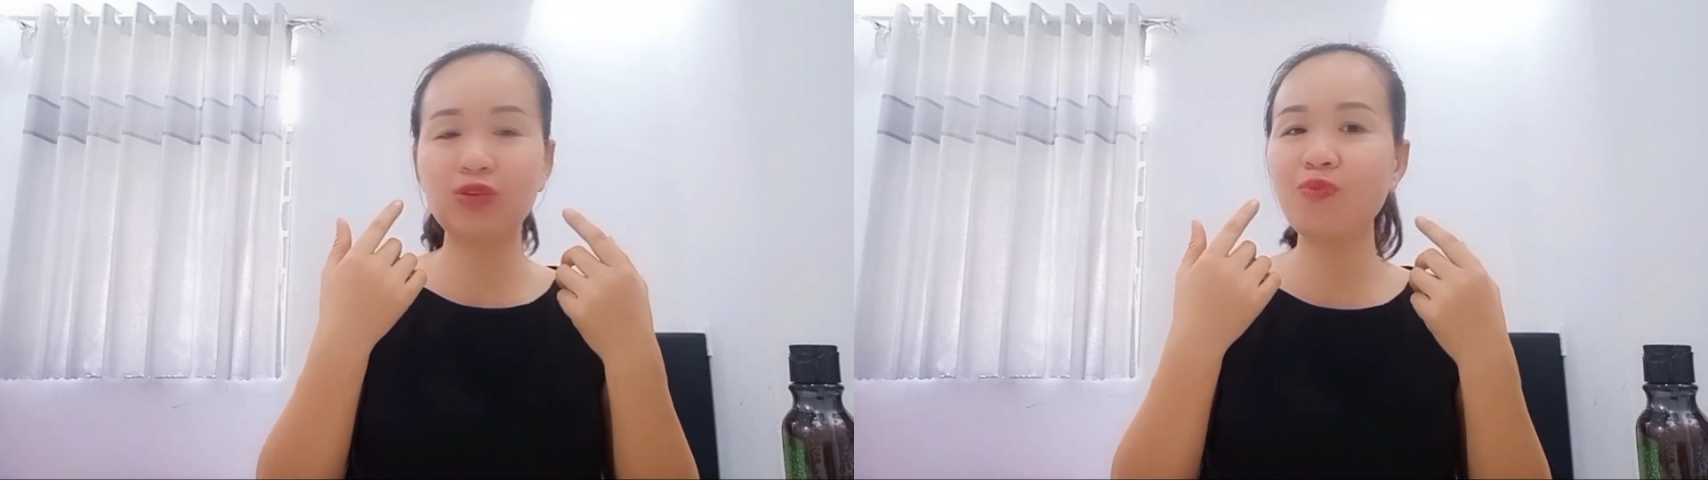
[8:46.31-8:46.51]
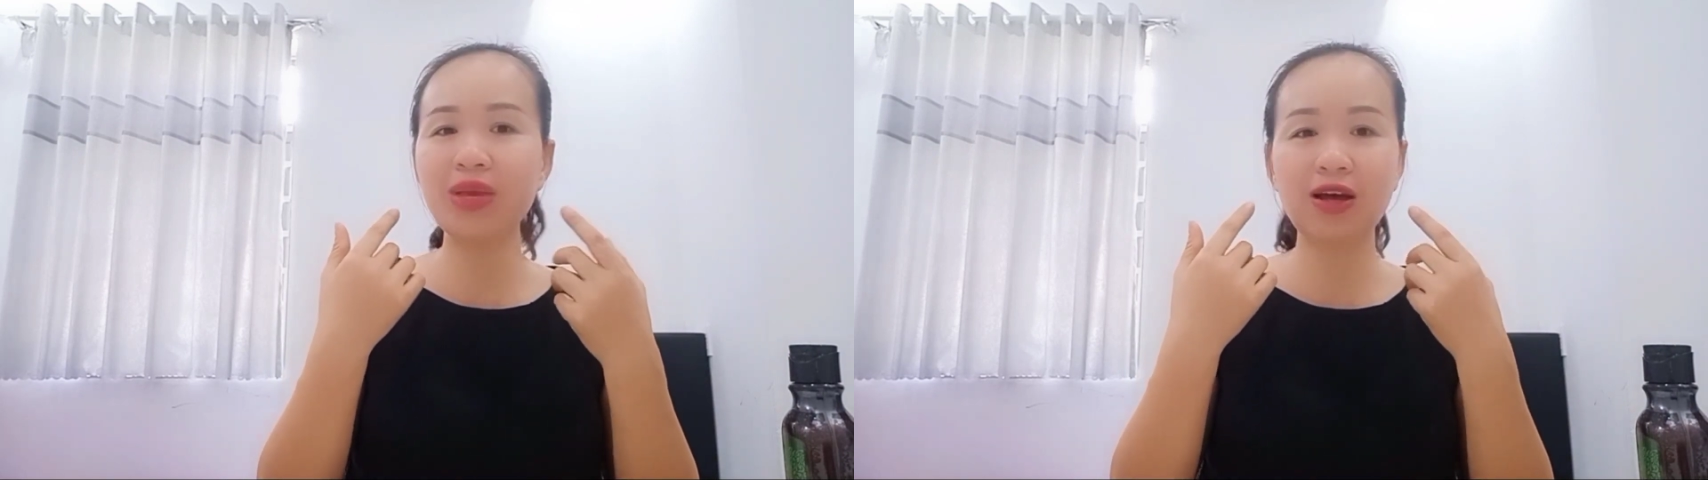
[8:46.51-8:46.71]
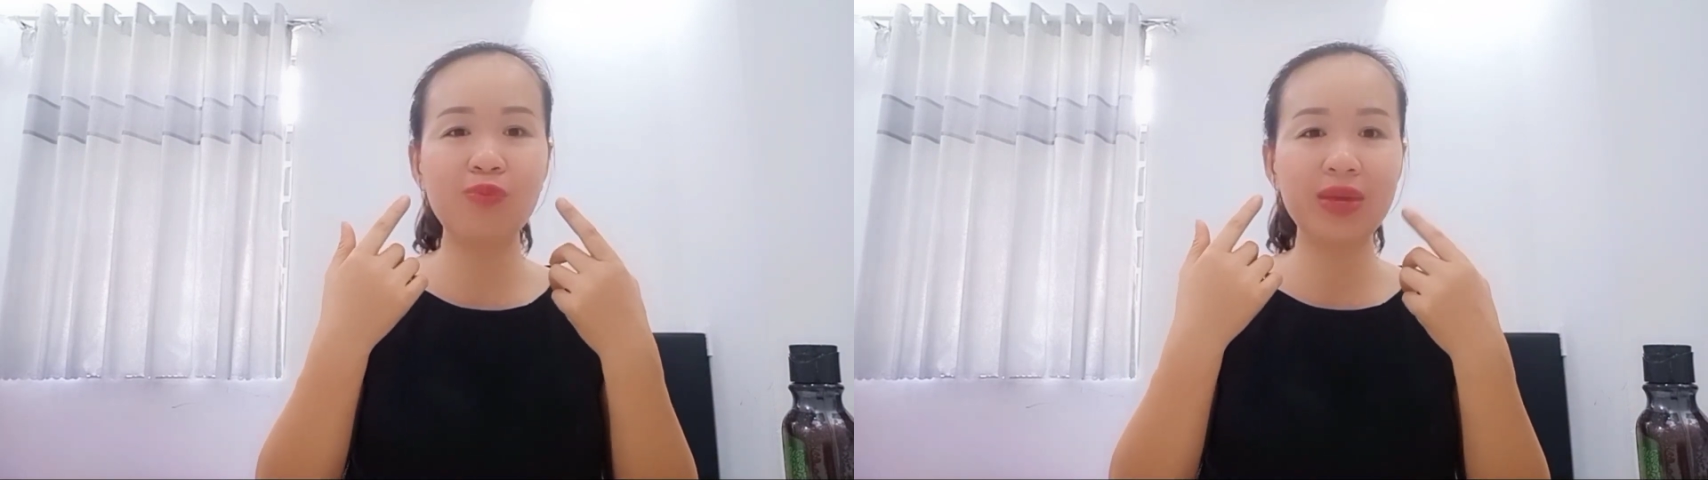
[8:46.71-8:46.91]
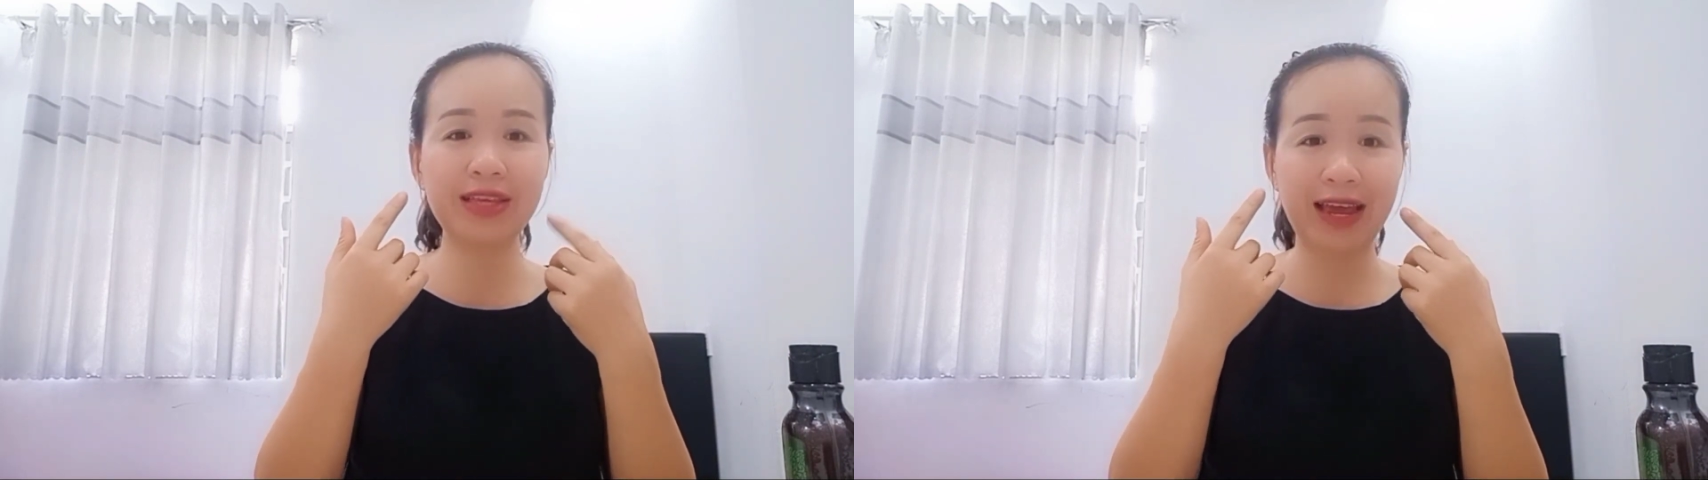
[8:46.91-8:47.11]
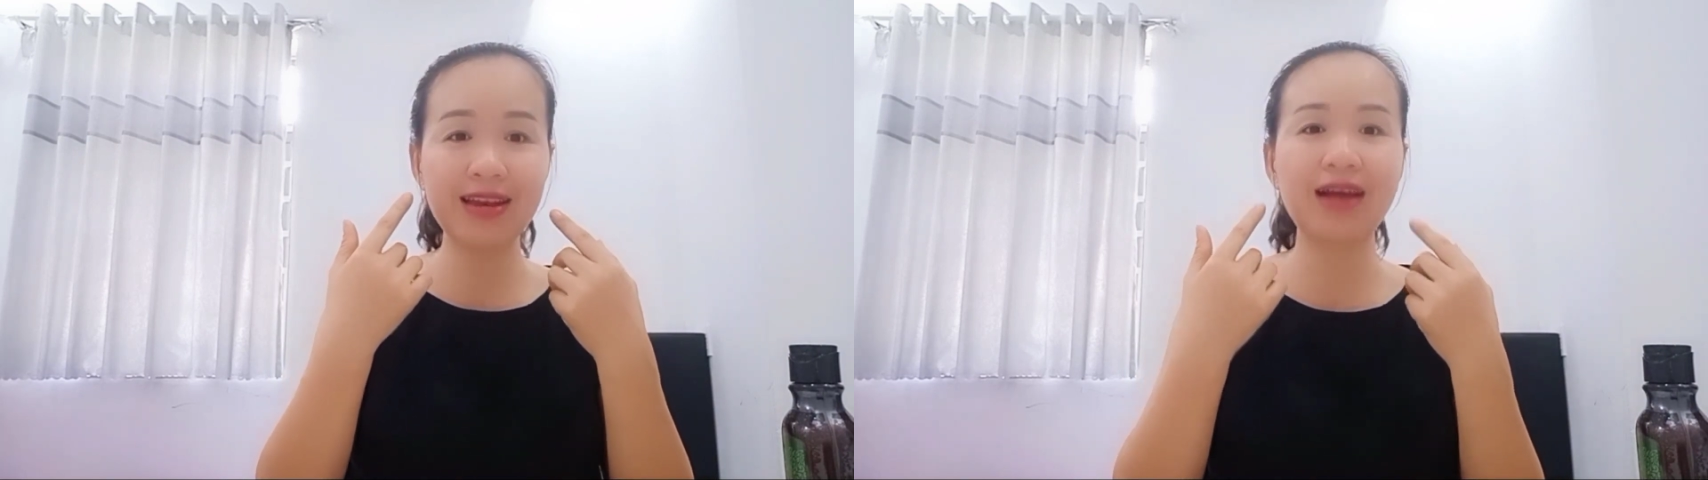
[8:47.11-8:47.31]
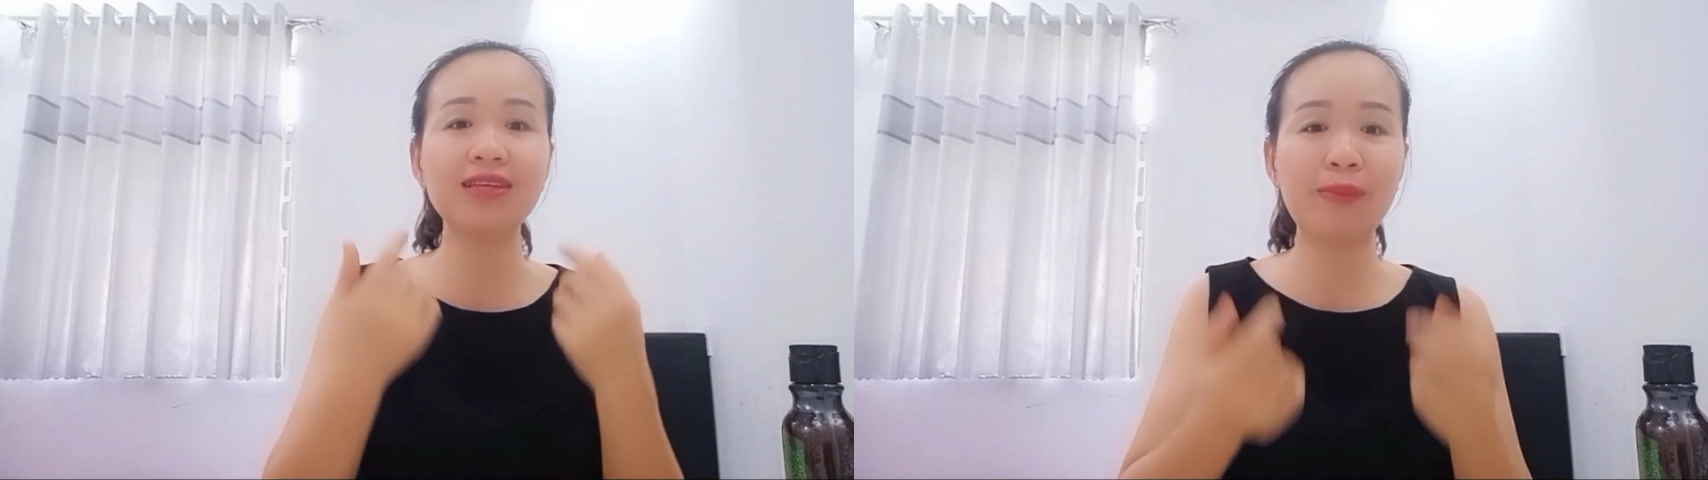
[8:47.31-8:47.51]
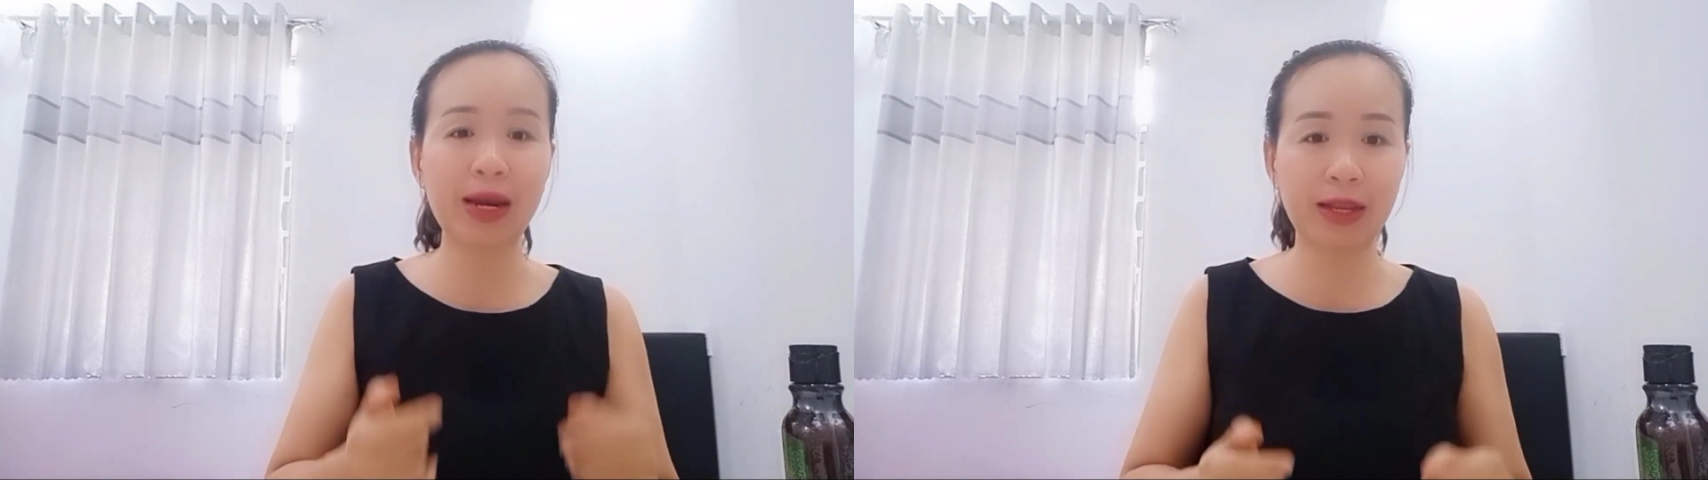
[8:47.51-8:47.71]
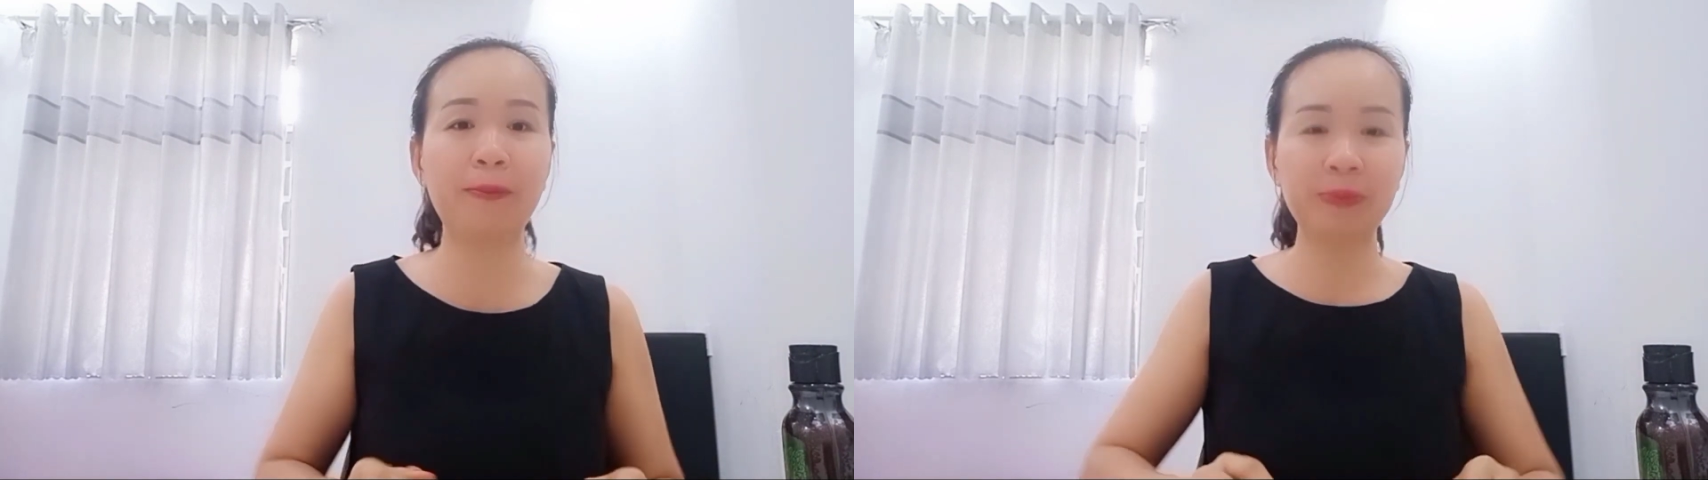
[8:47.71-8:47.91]
giúp mình không bị cháy nắng da
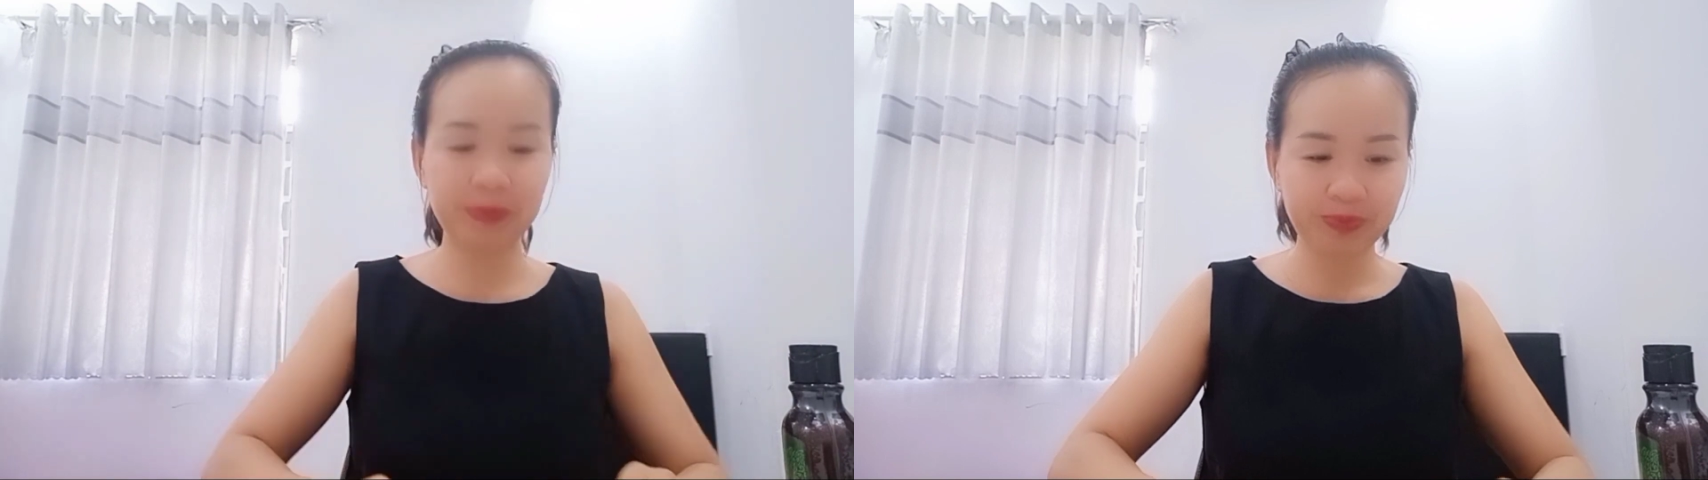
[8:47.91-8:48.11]
mặt nha